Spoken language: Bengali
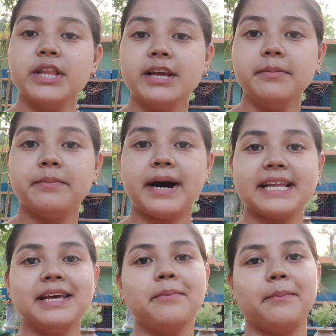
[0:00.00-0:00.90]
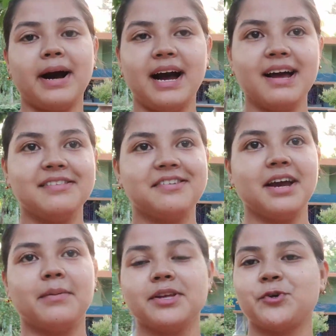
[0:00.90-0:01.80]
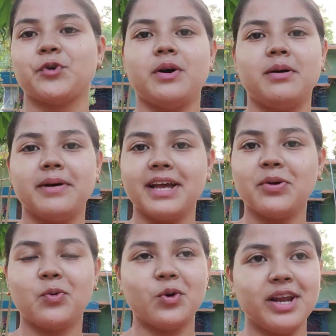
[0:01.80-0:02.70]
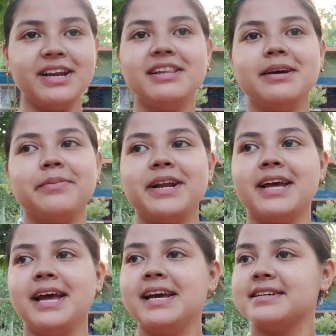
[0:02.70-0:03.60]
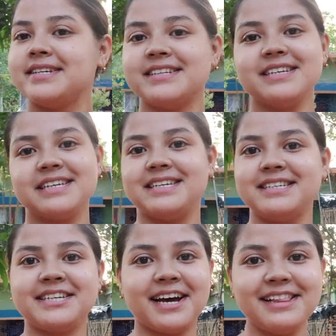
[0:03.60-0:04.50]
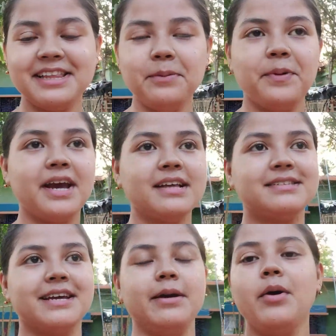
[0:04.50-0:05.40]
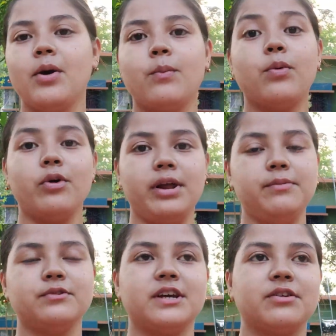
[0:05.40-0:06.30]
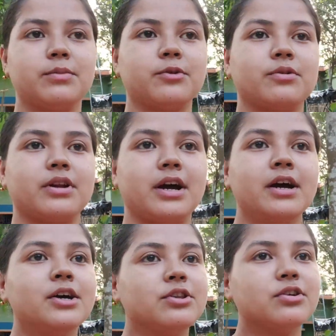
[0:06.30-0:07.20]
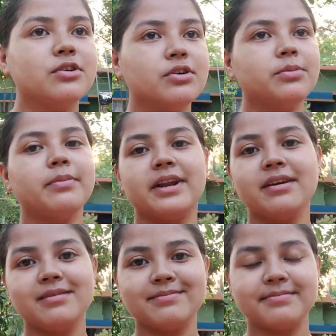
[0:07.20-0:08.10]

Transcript: কুড়ি দিন বাদে মা আজকে আমাদের সোনা বাবাকে কোলে নিতে পেরে সে যে কী শান্তি পেয়েছে বলে বোঝানোর মতন না তো মানে